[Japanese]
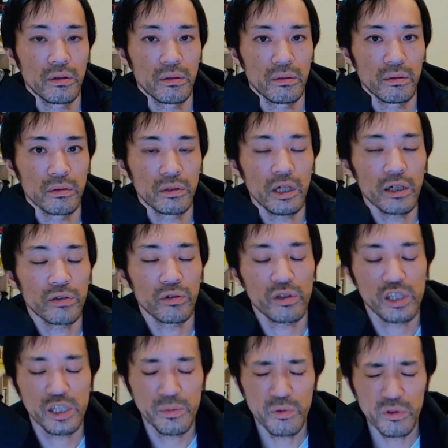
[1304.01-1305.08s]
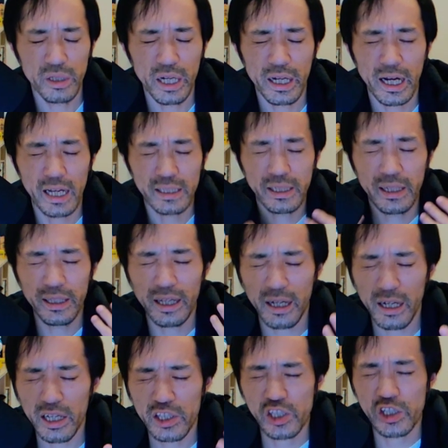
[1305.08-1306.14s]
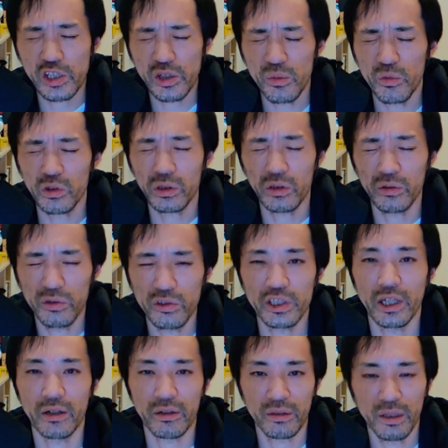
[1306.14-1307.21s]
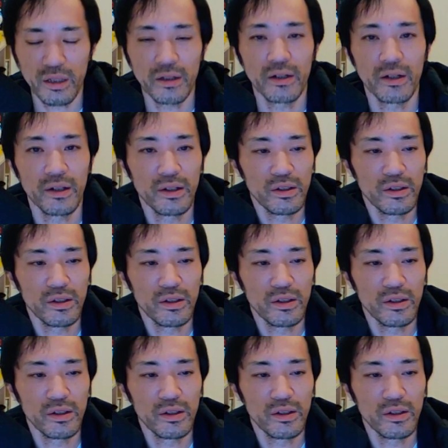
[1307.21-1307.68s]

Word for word: うん、だからその自分が稼いだから自信を持って売るんじゃなくて